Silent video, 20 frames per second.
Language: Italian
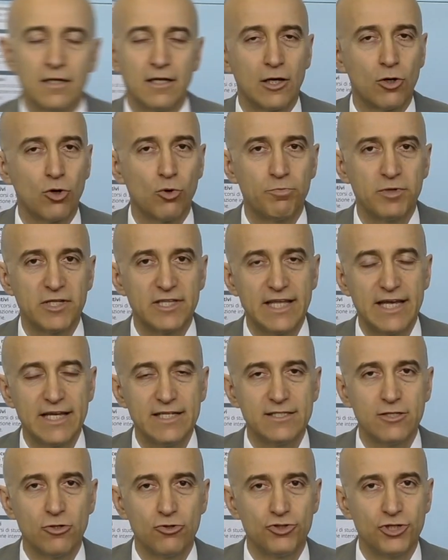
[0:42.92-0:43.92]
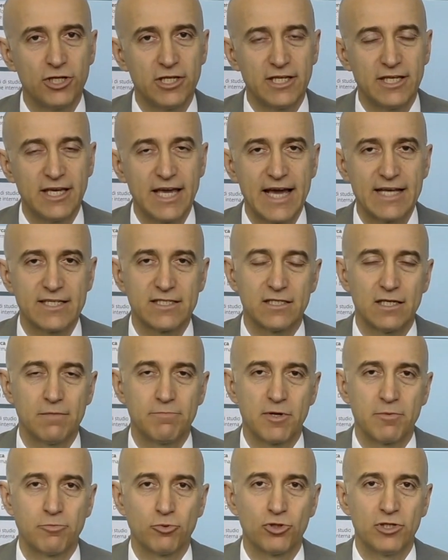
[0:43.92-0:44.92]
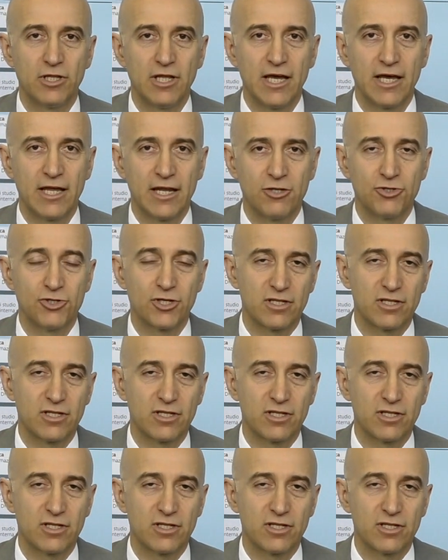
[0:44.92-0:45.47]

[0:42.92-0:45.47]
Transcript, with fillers: Le competenze oggi richieste per poter